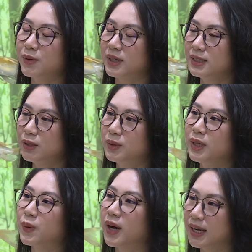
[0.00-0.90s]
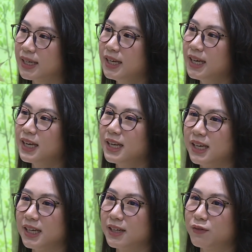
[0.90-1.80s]
hoặc đi siêu thị của Khánh đi
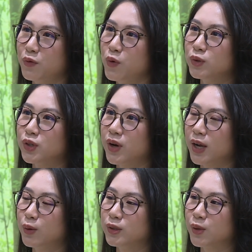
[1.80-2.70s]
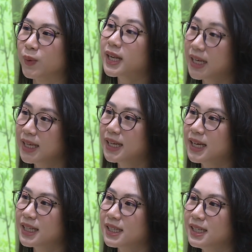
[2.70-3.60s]
để phục vụ cho cái lối sống Eat Clean
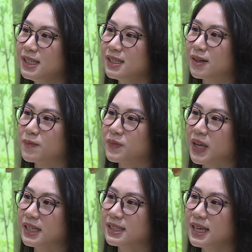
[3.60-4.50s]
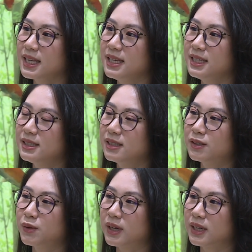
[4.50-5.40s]
thì Khánh sẽ đi chợ
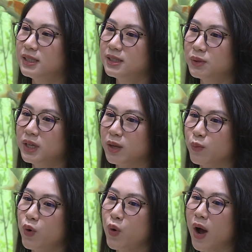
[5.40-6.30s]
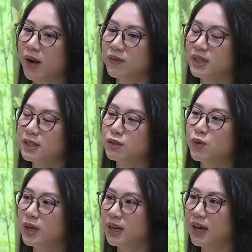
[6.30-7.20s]
hoặc là đi siêu thị để mua đồ ăn với tần
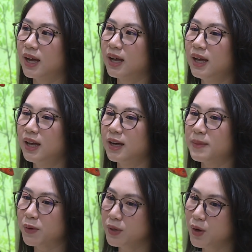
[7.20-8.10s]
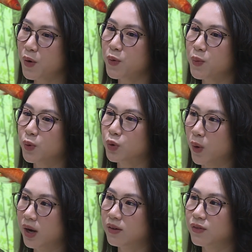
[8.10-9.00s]
suất là bao nhiêu một
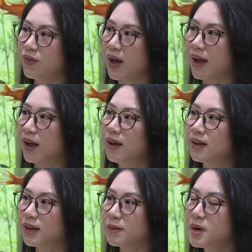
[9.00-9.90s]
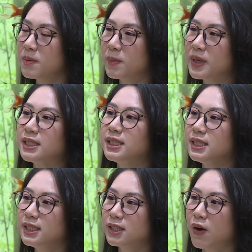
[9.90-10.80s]
tuần và cái mức mà mình
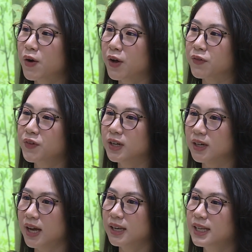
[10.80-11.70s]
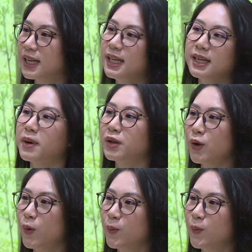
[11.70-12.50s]
chi cho cái việc ăn Eat Clean là bao nhiêu?